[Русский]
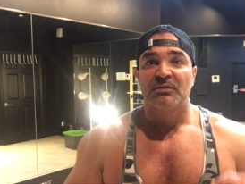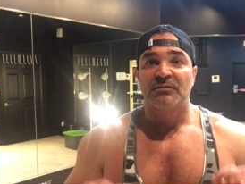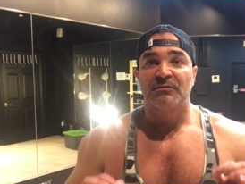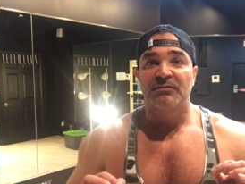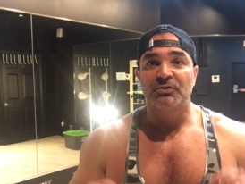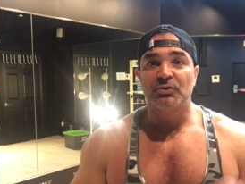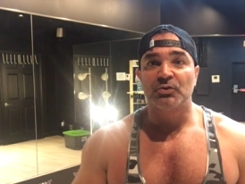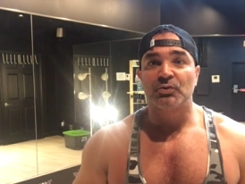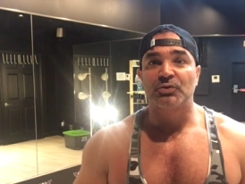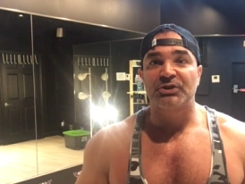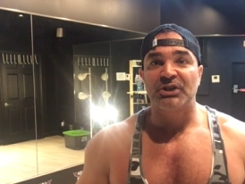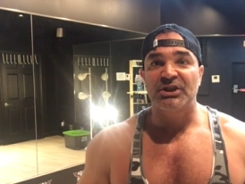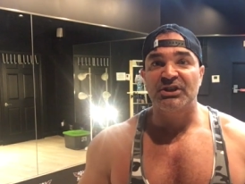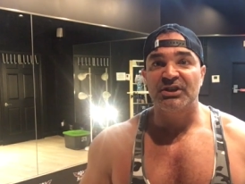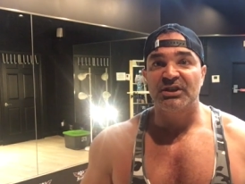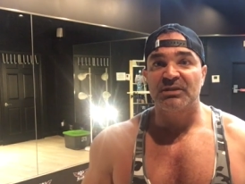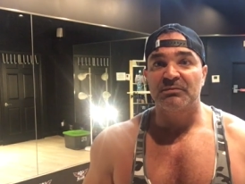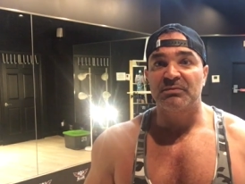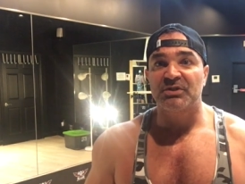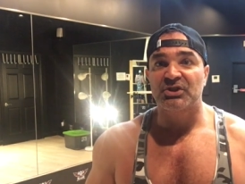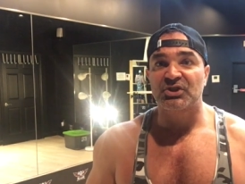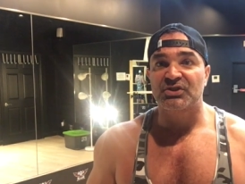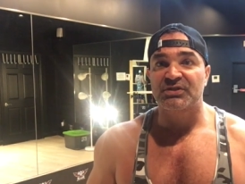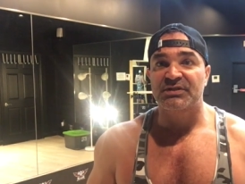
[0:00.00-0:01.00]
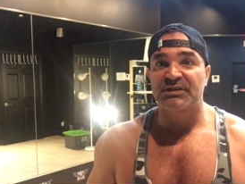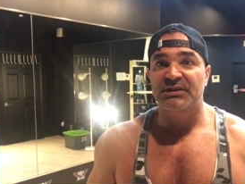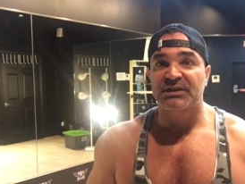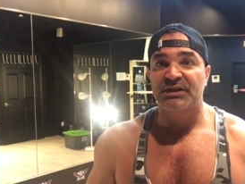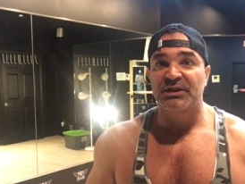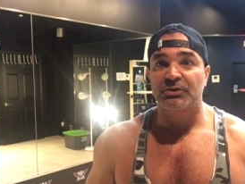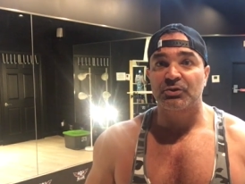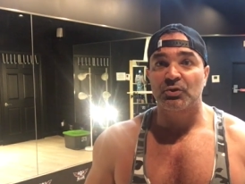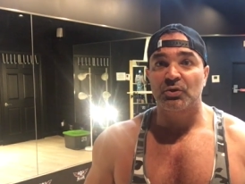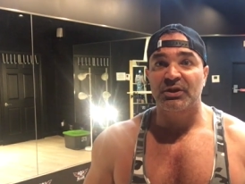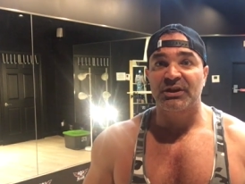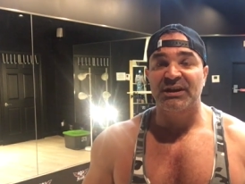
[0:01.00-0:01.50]
внутренние мышцы,
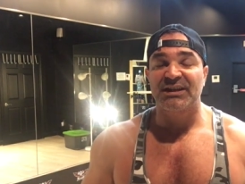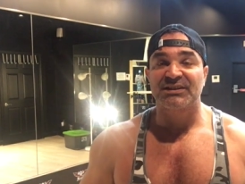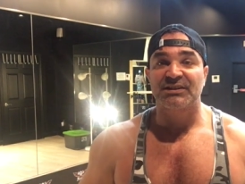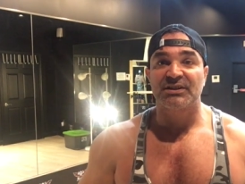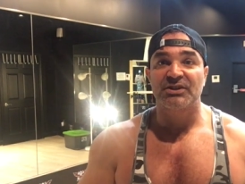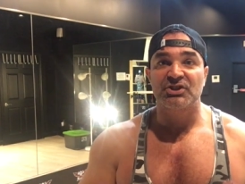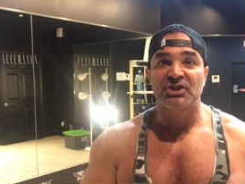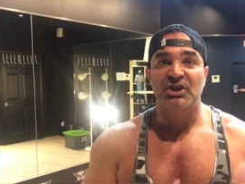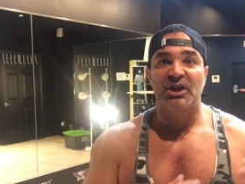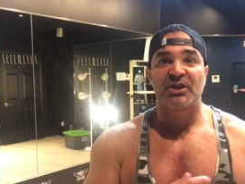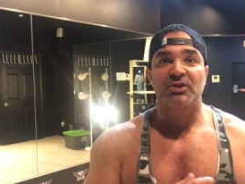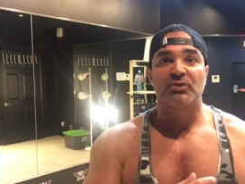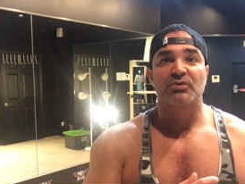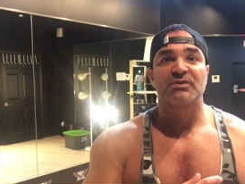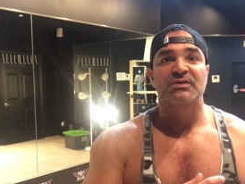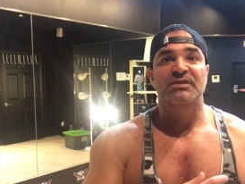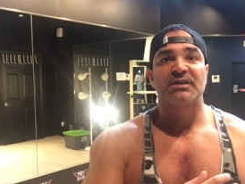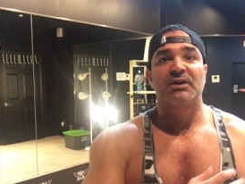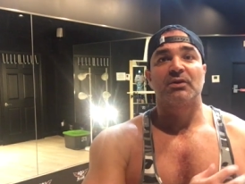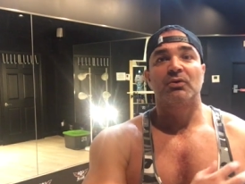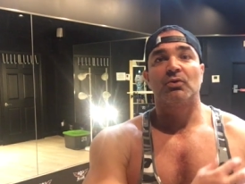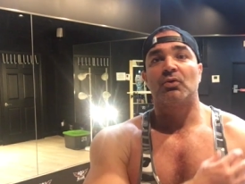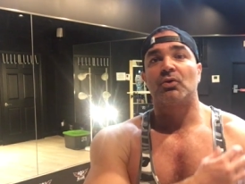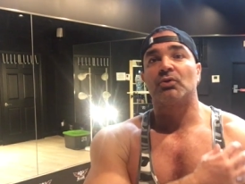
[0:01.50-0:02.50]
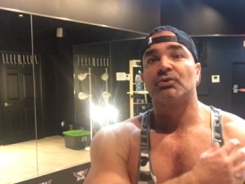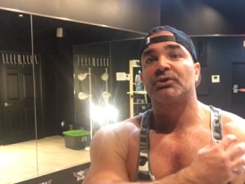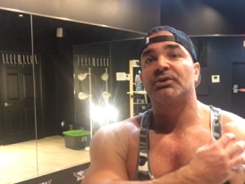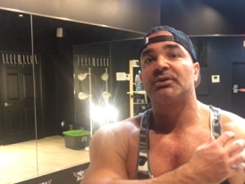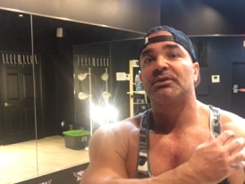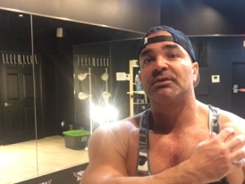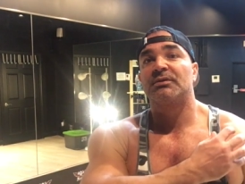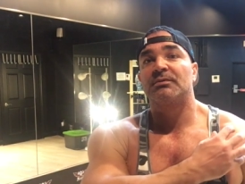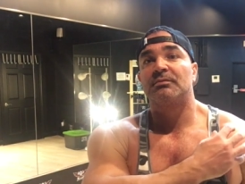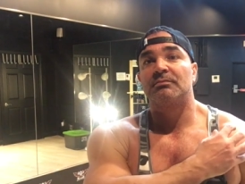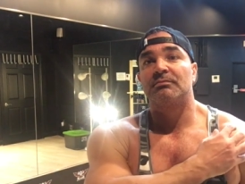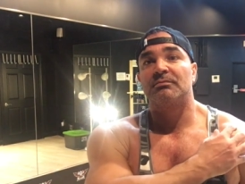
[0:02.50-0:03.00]
которые отличаются от
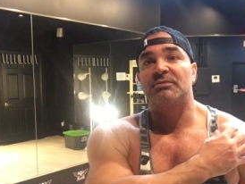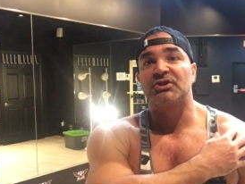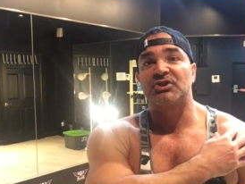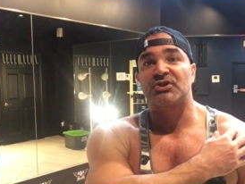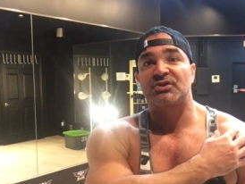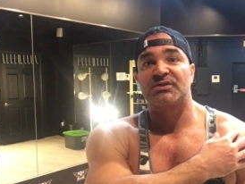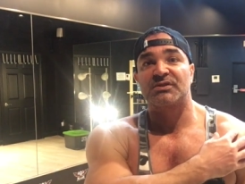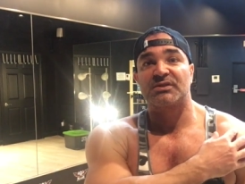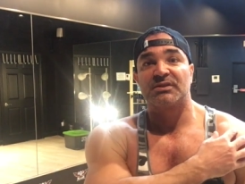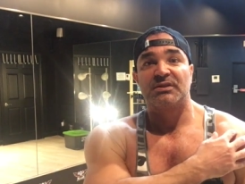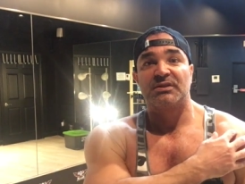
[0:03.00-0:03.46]
мышц